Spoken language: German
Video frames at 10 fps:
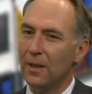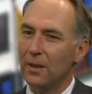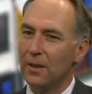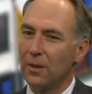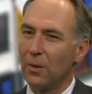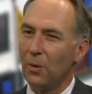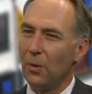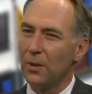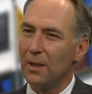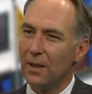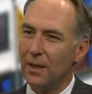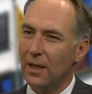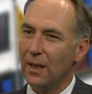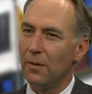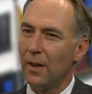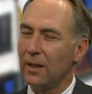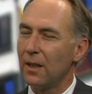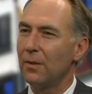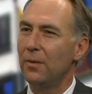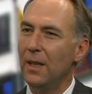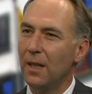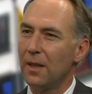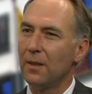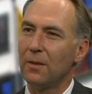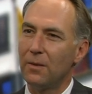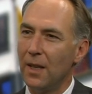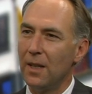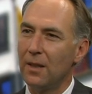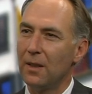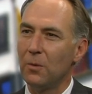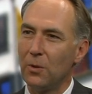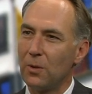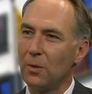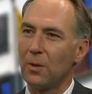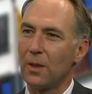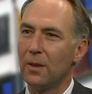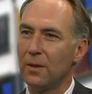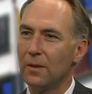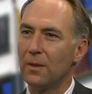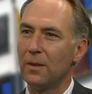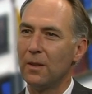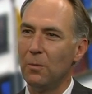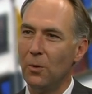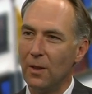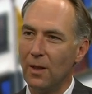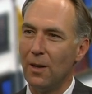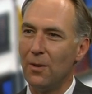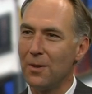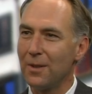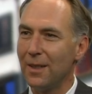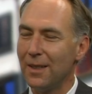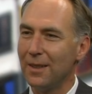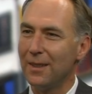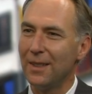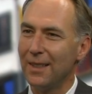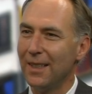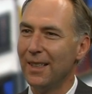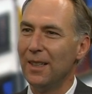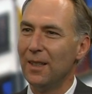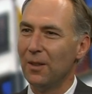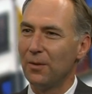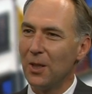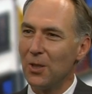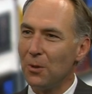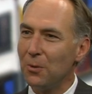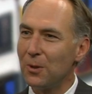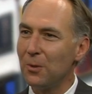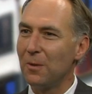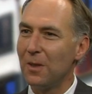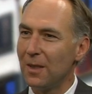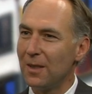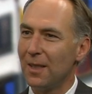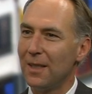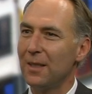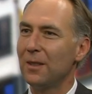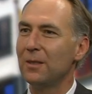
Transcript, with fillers: äh, großer Eingriff eigentlich viel kann verändern im Ausdruck. Mhm. Die müden Augen, der, der frische Ausdruck wieder zu haben.